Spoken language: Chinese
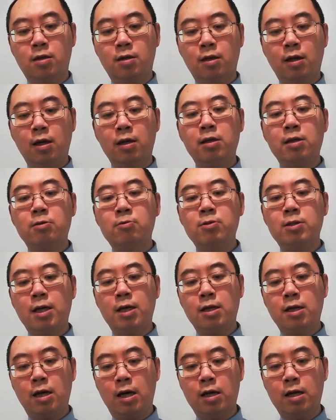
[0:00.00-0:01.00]
他留
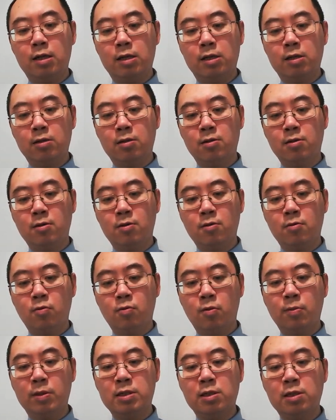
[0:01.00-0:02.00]
在哪里，
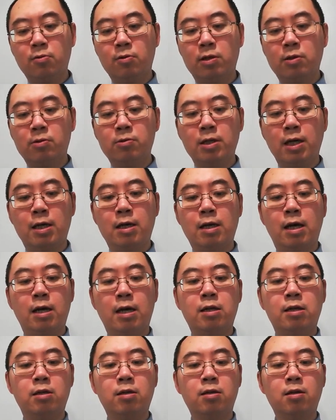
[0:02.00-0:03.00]
我们就留在哪
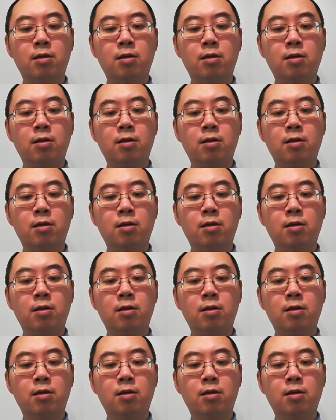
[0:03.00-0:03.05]
里；